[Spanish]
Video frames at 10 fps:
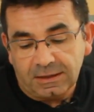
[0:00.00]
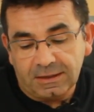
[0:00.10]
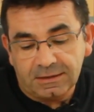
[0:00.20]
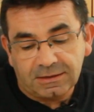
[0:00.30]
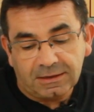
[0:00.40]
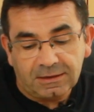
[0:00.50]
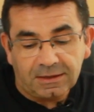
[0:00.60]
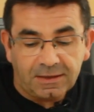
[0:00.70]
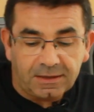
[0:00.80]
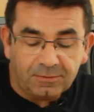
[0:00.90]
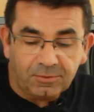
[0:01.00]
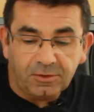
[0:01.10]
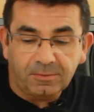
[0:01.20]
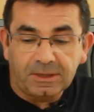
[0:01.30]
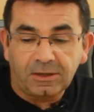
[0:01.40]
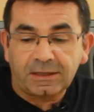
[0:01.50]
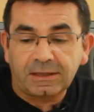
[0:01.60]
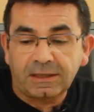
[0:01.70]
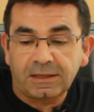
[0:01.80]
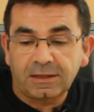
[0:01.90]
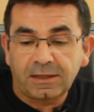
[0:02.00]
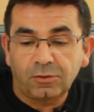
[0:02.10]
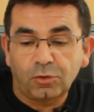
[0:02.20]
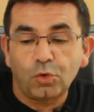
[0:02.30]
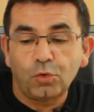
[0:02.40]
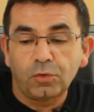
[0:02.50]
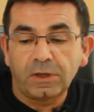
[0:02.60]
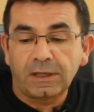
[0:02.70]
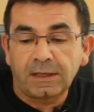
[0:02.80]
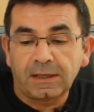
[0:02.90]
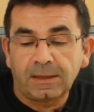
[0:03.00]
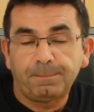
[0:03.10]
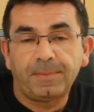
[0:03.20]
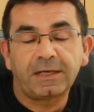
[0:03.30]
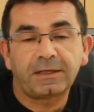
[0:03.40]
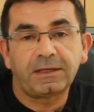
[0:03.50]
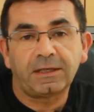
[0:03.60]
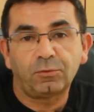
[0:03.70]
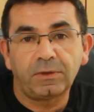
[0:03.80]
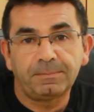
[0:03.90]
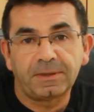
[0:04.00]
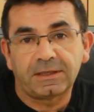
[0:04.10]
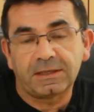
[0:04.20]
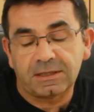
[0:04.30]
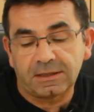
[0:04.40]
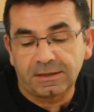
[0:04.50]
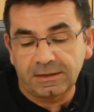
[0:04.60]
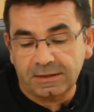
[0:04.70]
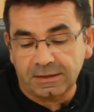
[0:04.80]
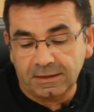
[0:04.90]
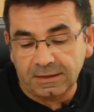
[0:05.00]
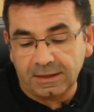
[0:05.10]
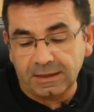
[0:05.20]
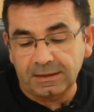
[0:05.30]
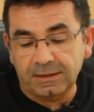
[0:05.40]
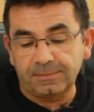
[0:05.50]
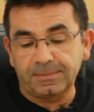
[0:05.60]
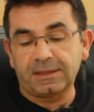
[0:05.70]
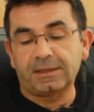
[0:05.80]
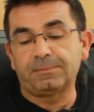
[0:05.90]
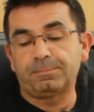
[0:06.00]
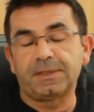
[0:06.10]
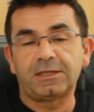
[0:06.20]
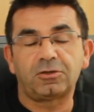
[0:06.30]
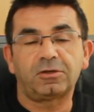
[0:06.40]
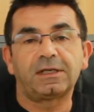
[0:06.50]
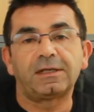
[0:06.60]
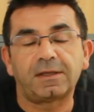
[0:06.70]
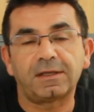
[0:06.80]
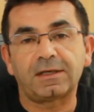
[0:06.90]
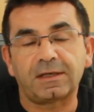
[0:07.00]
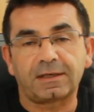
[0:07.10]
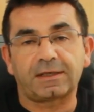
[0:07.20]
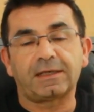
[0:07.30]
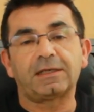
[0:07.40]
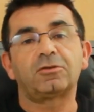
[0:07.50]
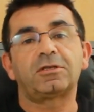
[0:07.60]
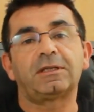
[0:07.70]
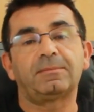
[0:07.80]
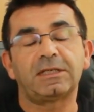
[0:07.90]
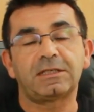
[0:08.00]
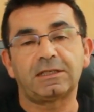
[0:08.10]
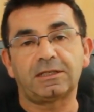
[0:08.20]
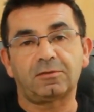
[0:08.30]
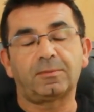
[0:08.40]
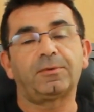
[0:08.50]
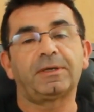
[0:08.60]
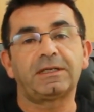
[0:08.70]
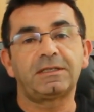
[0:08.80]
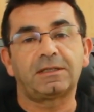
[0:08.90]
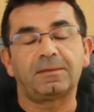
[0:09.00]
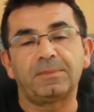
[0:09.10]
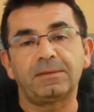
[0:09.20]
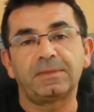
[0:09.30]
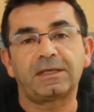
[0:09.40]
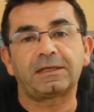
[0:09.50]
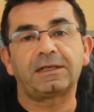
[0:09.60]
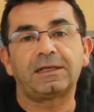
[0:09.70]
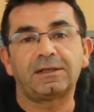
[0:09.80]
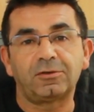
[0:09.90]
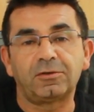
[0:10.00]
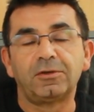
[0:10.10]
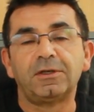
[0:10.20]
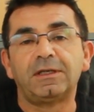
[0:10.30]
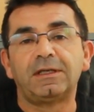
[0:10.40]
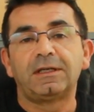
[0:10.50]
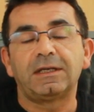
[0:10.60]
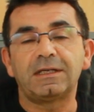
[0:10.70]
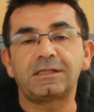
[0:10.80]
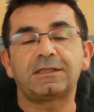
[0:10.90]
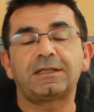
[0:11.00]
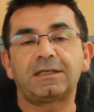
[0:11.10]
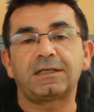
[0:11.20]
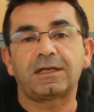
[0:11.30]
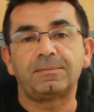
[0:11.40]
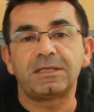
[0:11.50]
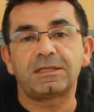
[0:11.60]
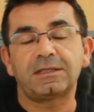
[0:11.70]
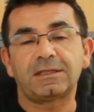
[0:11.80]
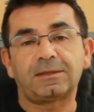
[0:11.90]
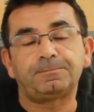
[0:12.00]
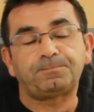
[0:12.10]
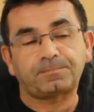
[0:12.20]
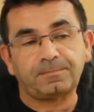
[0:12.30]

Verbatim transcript: esta taza, bueno, me la ha regalado una página web que se dedica al tema de personalizar regalos y demás y como veréis también me ha regalado esta camiseta.